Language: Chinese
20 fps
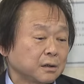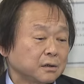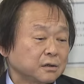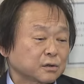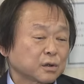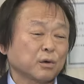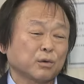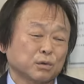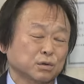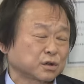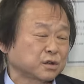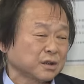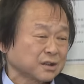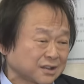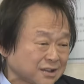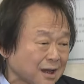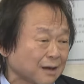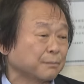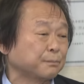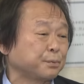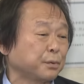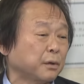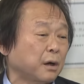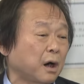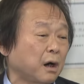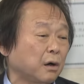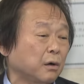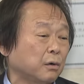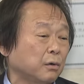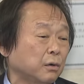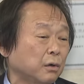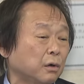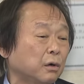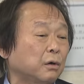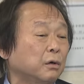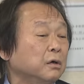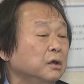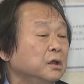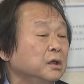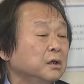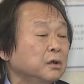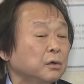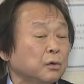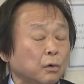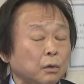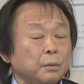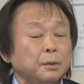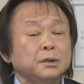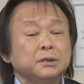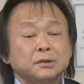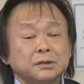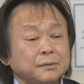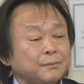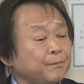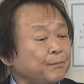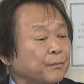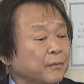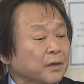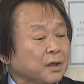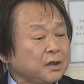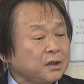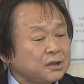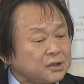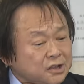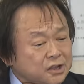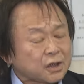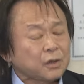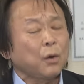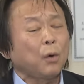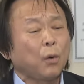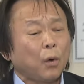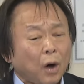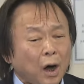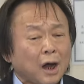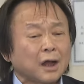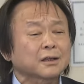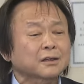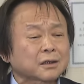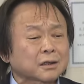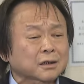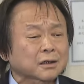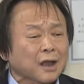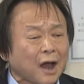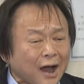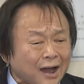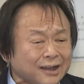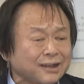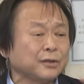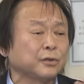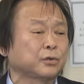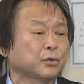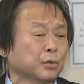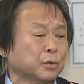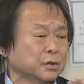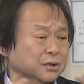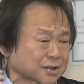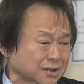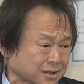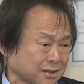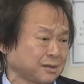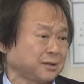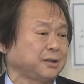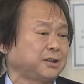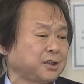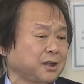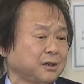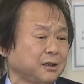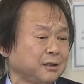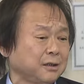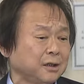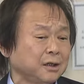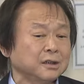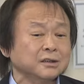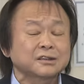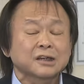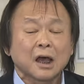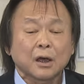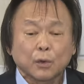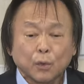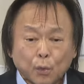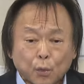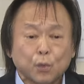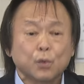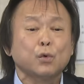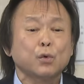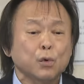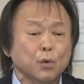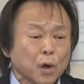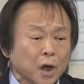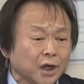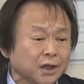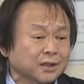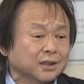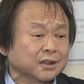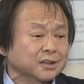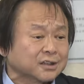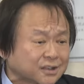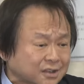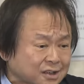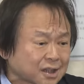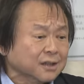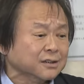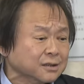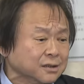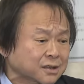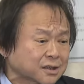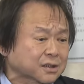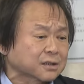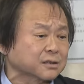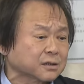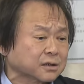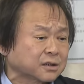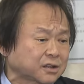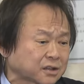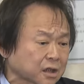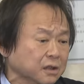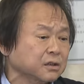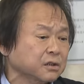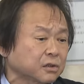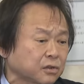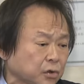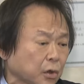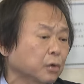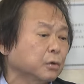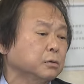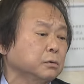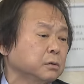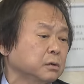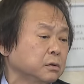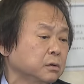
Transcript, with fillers: 所以我觉得这样不好哦。我们已经花太多时间在无谓的政治争斗。